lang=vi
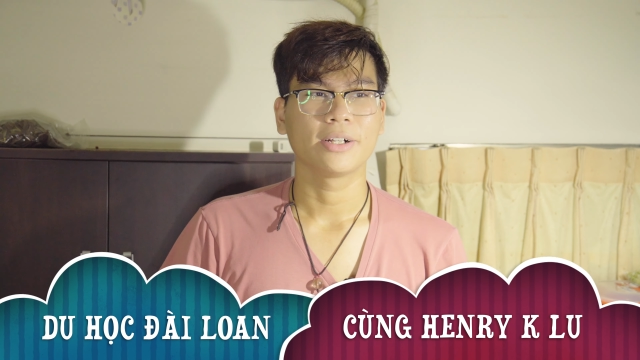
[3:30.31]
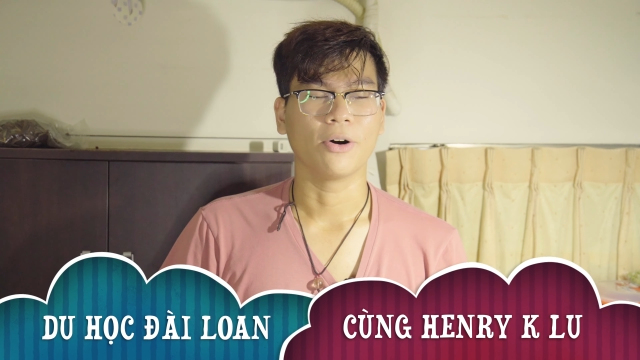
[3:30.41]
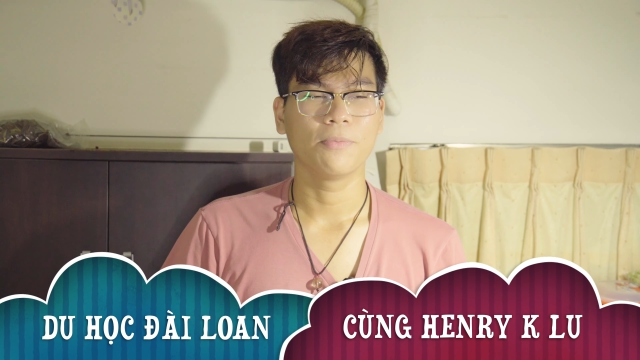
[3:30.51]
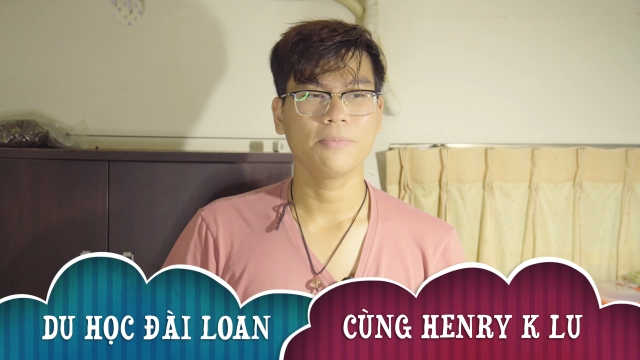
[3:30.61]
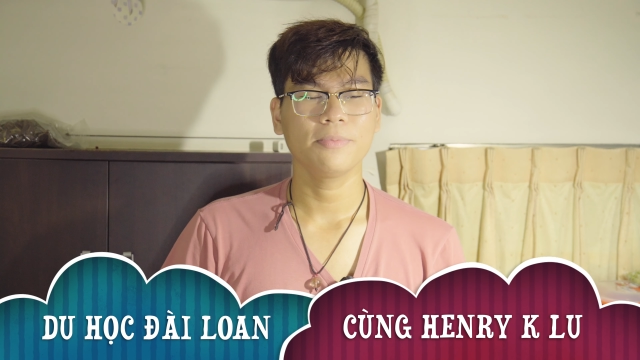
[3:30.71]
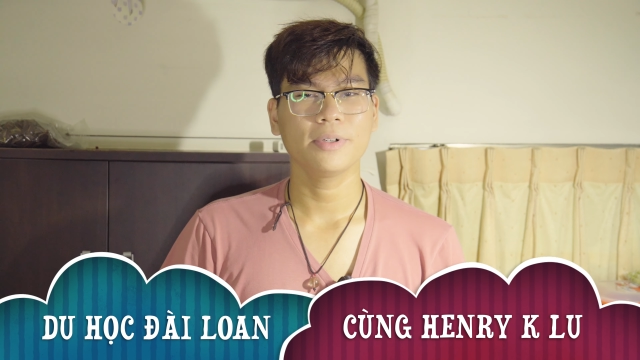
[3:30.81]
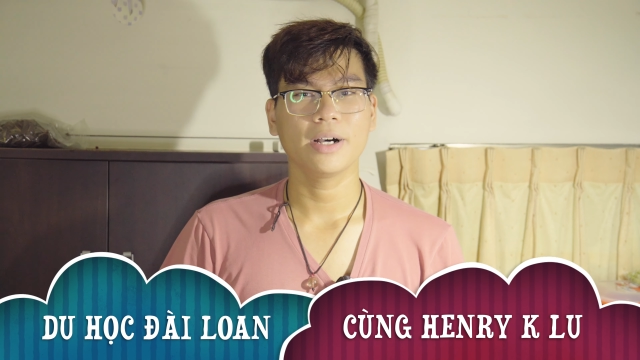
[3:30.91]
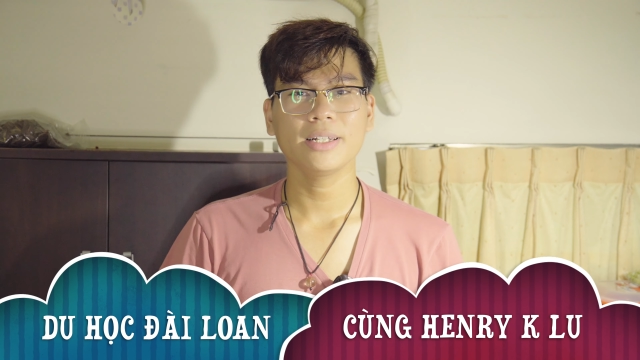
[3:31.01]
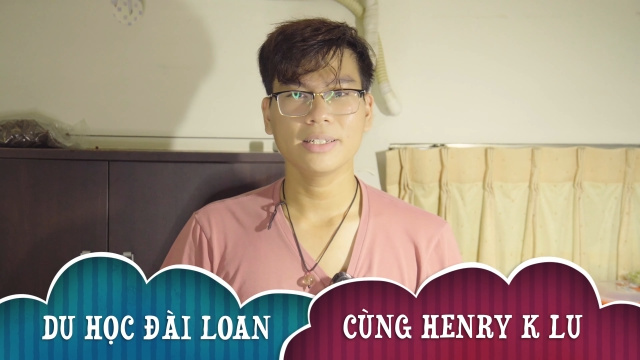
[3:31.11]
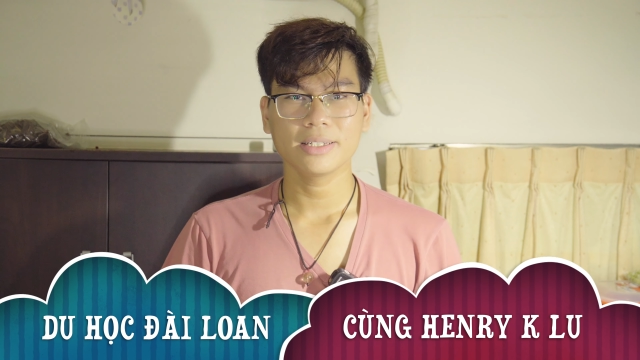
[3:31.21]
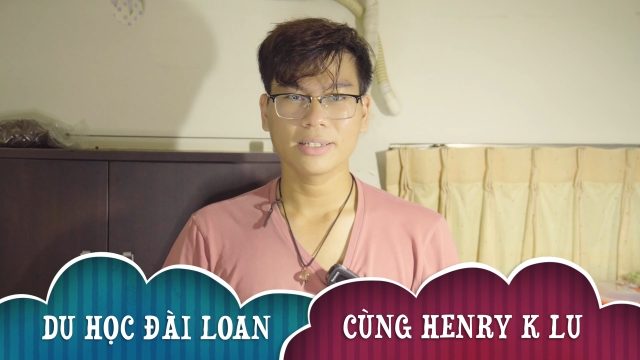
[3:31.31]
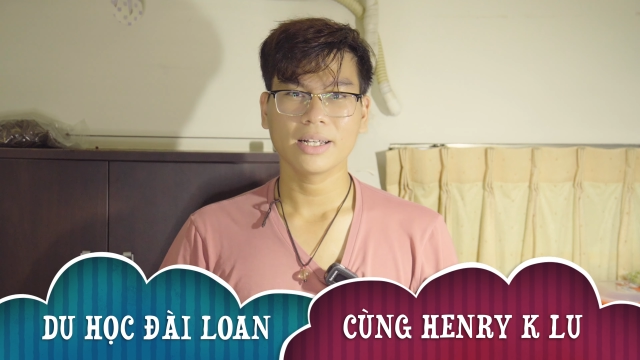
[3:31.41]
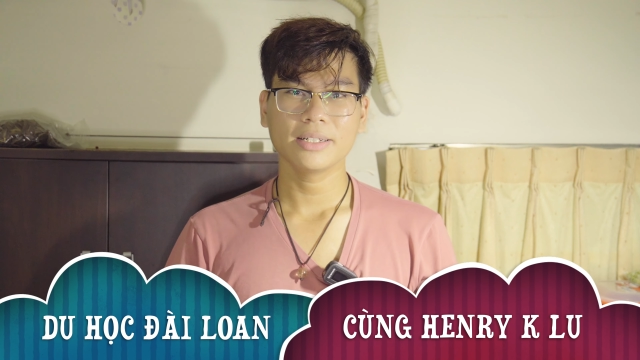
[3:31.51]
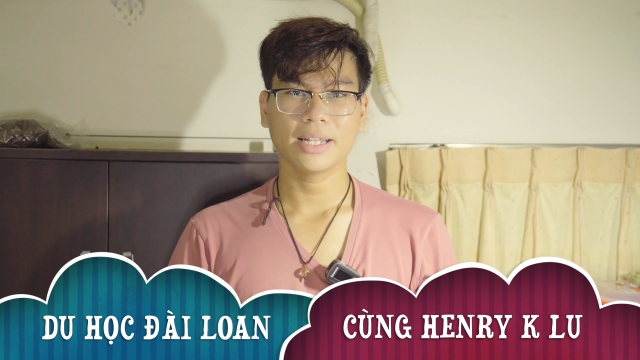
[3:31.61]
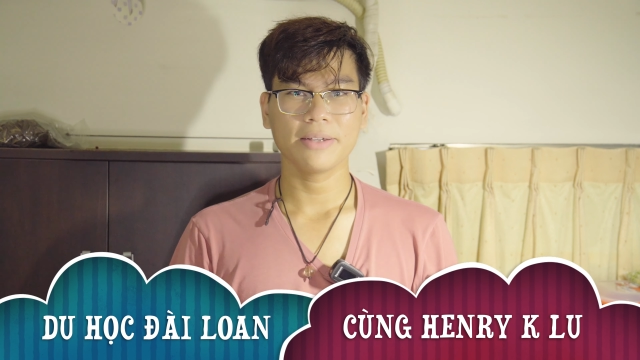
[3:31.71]
cũng ít
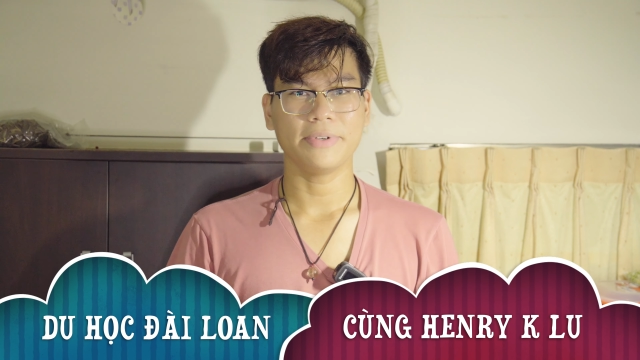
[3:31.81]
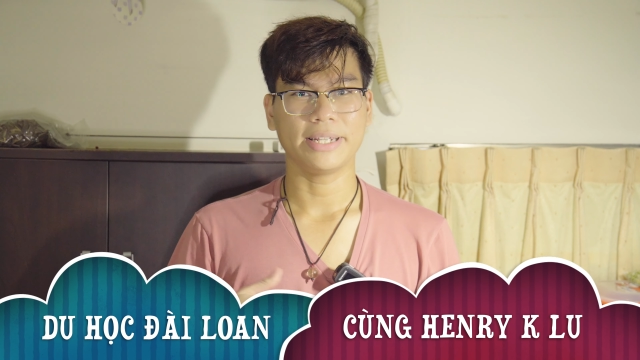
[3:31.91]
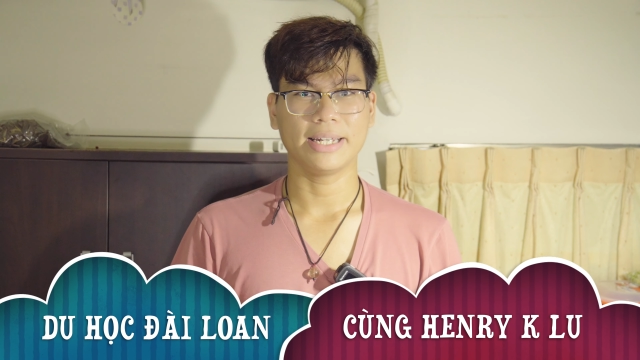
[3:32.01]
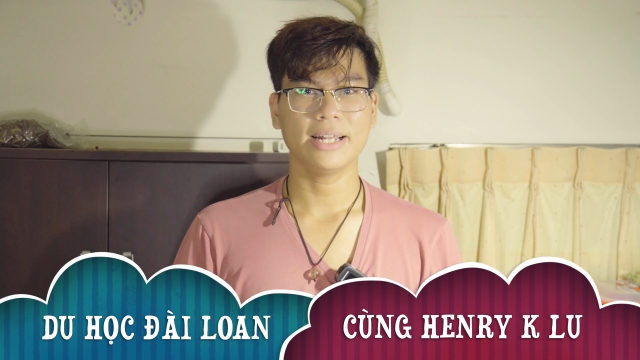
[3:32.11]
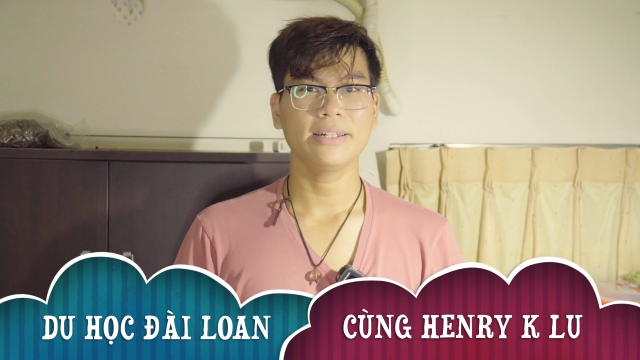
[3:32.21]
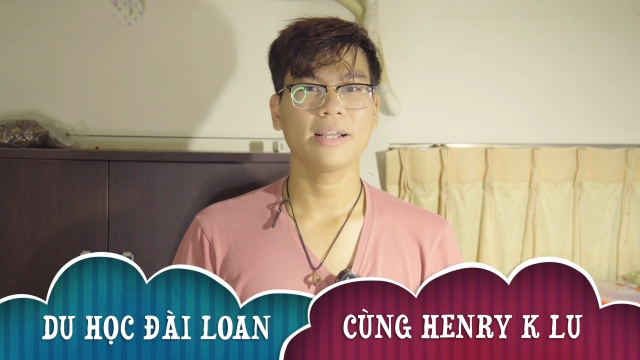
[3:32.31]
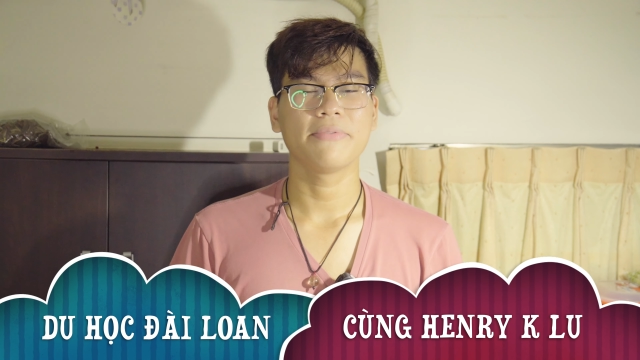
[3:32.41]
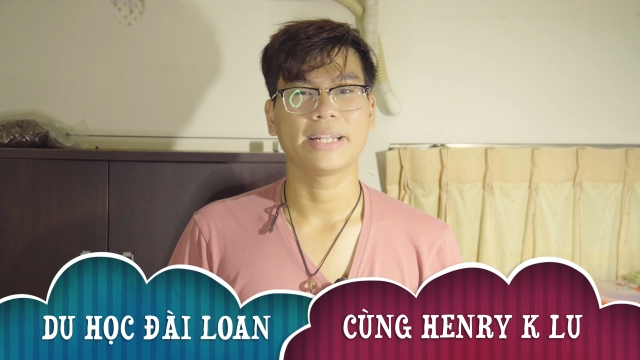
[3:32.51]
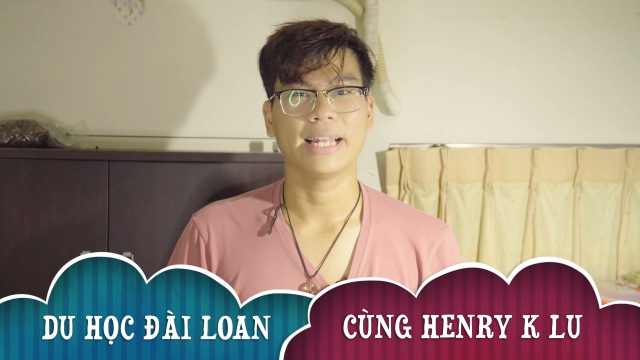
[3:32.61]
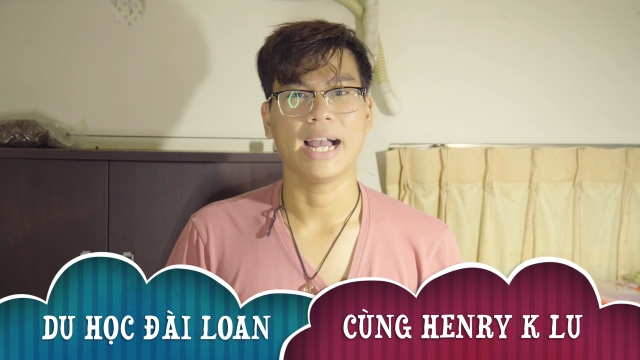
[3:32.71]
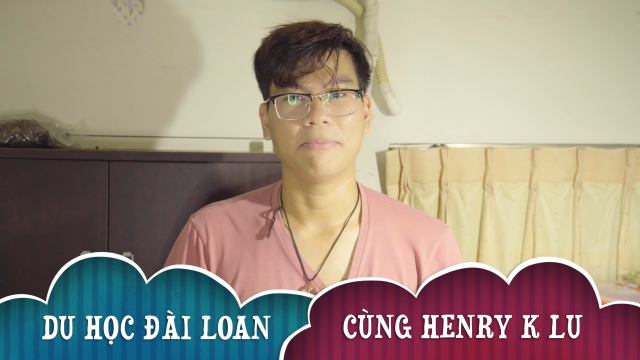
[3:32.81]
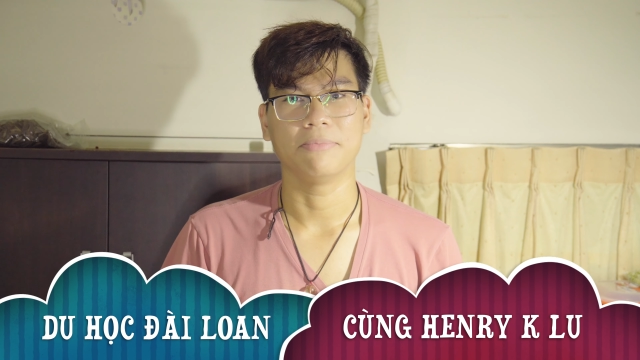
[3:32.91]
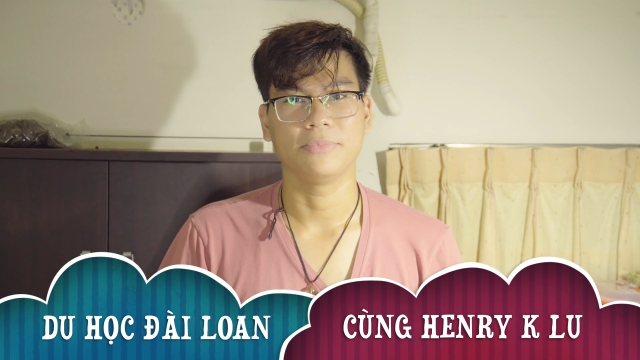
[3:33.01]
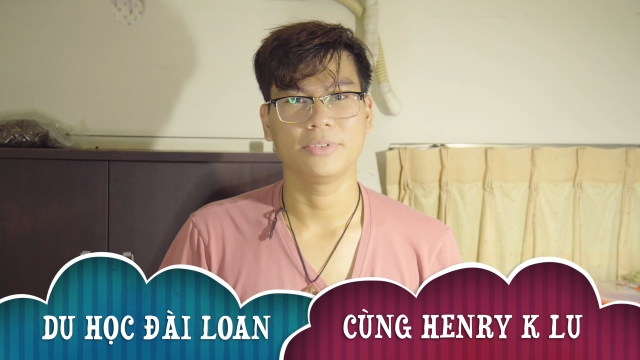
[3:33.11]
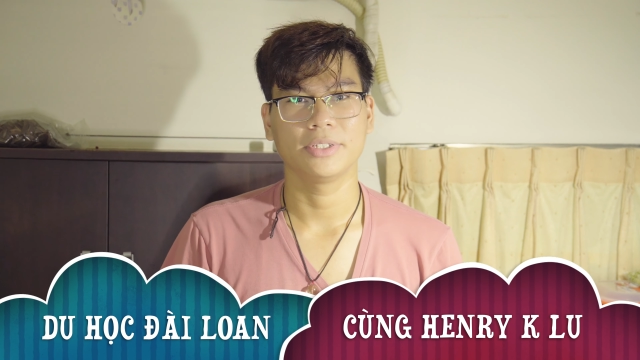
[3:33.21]
cái việc
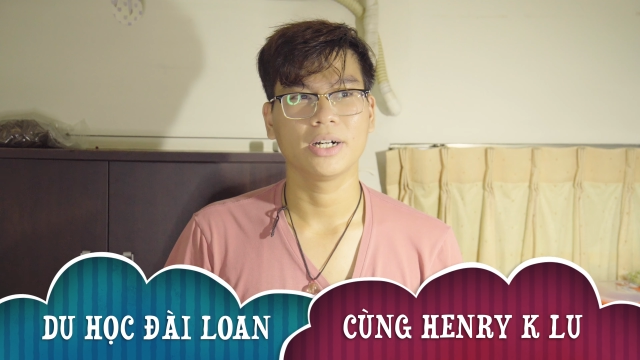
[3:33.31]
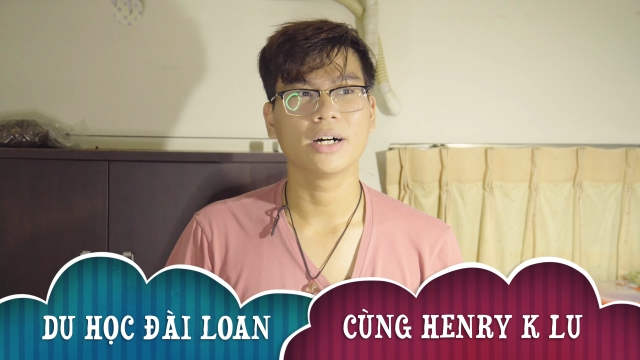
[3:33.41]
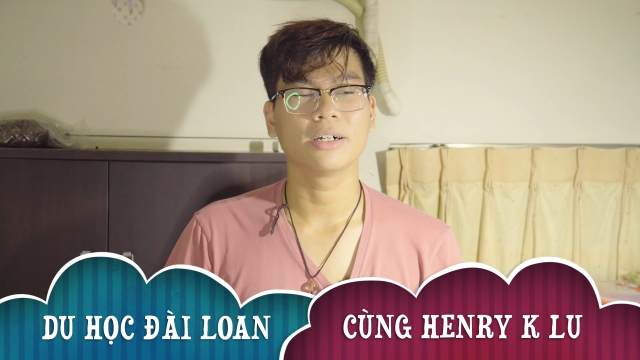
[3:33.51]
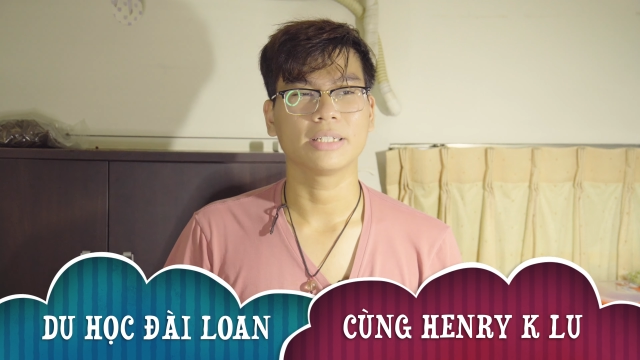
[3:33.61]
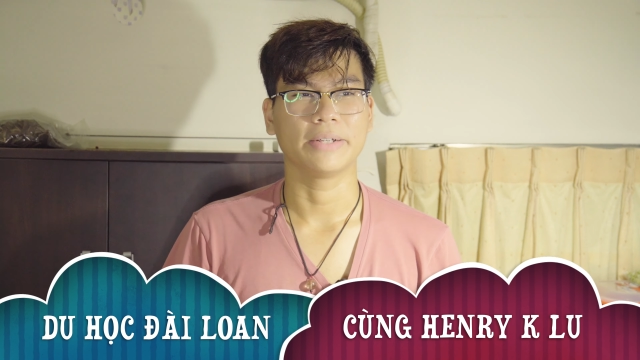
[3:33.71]
làm hơn.